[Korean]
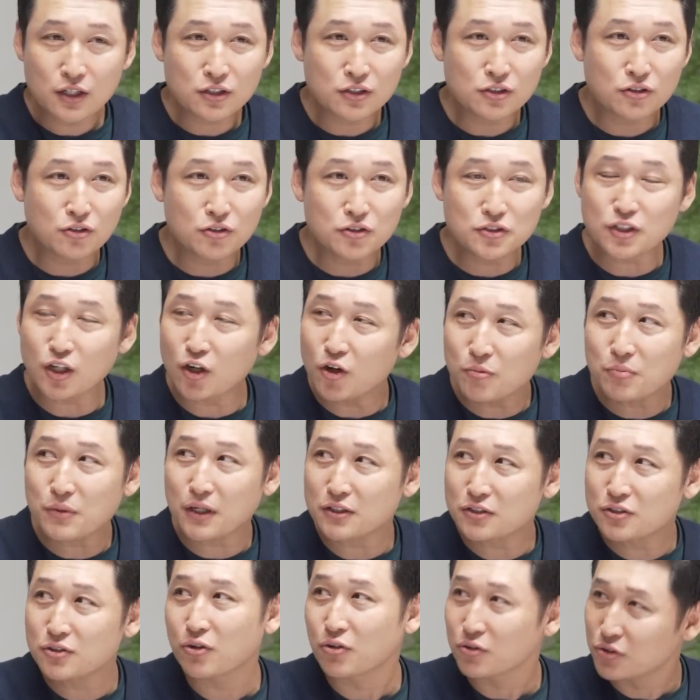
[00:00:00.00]
그런 사업
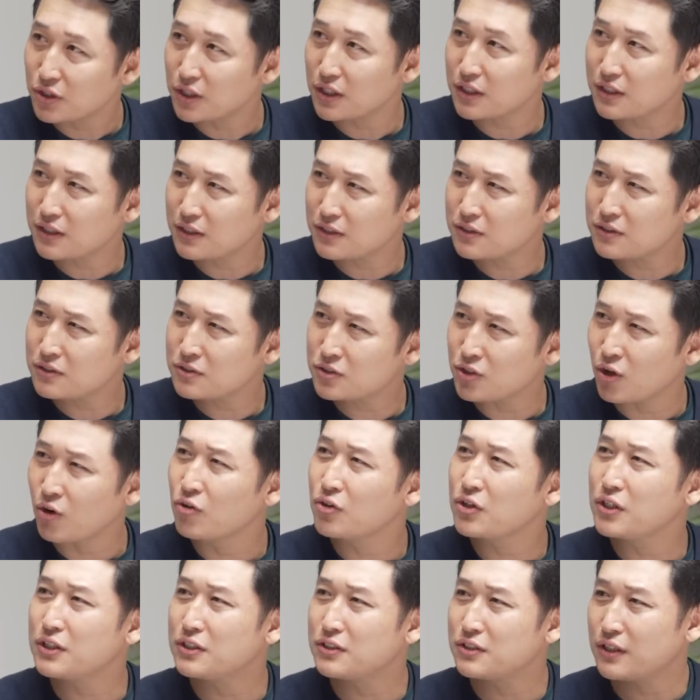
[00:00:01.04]
같은 게 어떻게 할까요?
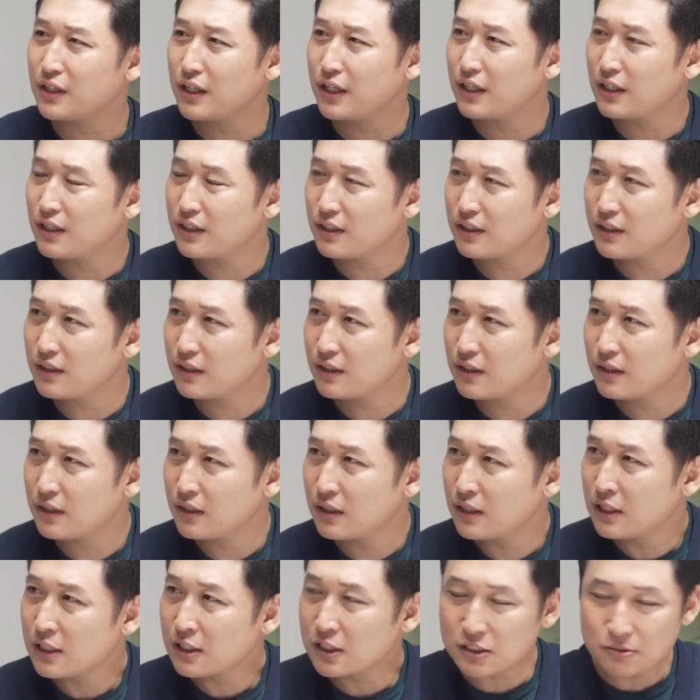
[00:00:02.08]
정리를 해요. 그렇죠.
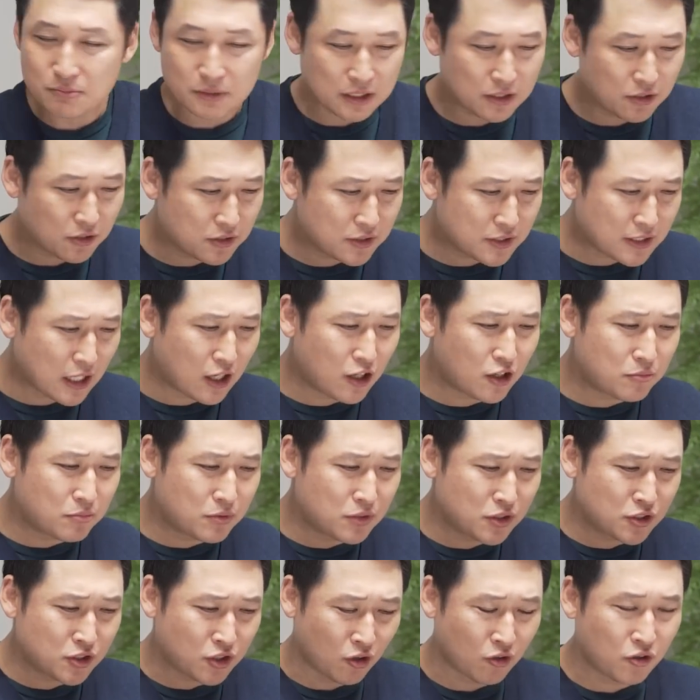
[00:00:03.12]
그럼 이런
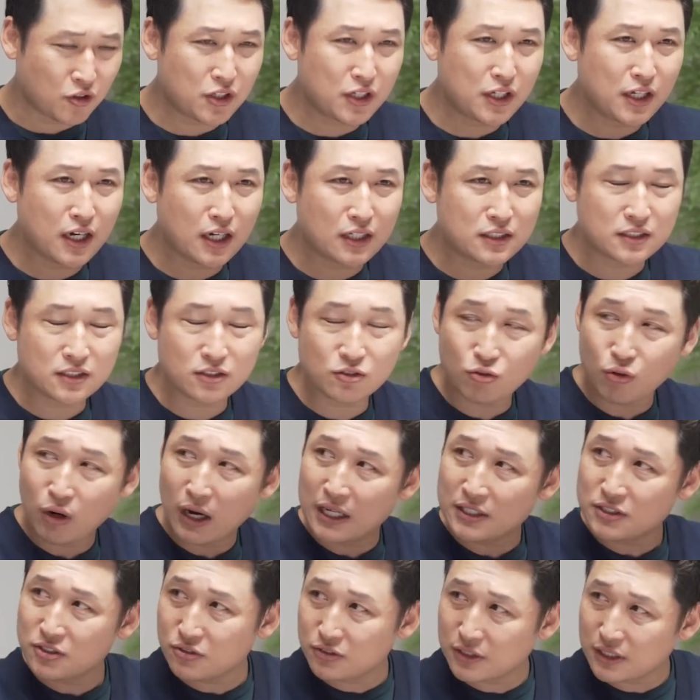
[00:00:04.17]
사업을 정리하는
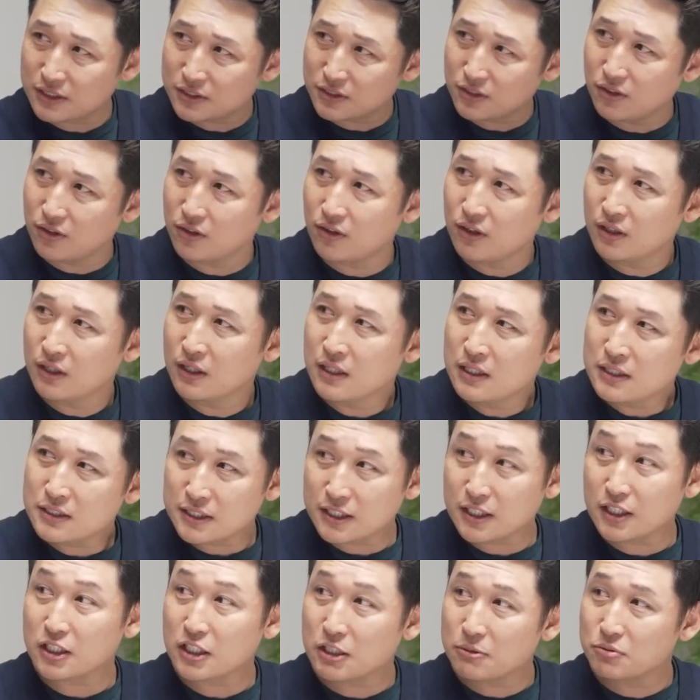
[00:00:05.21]
과정에서
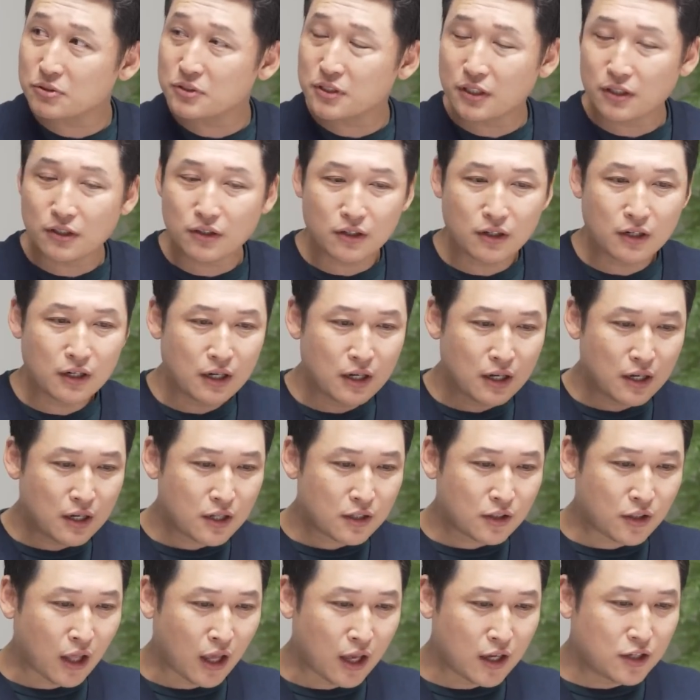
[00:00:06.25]
생각해 보세요.
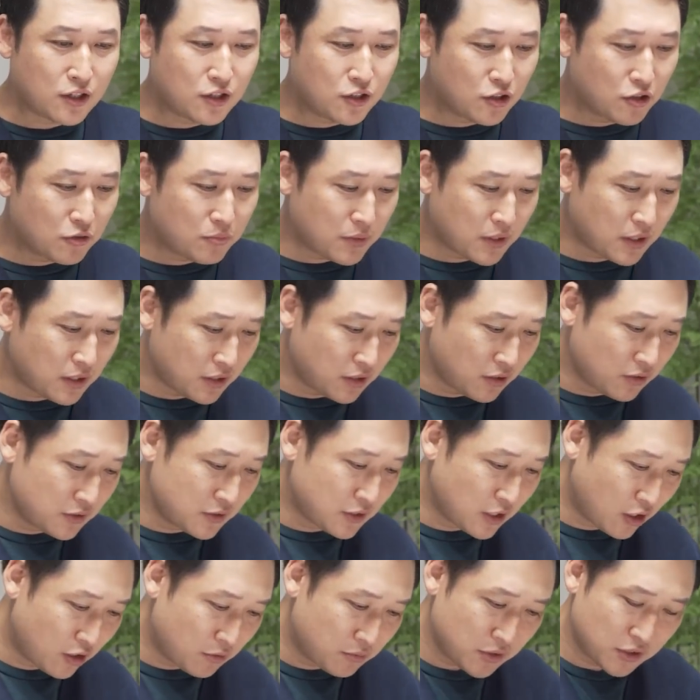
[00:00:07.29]
대기업이 이런
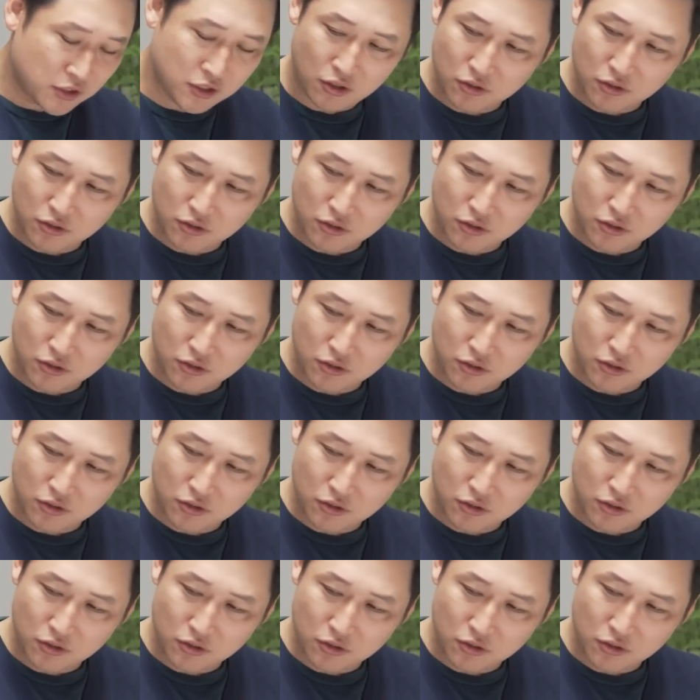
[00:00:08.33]
사업을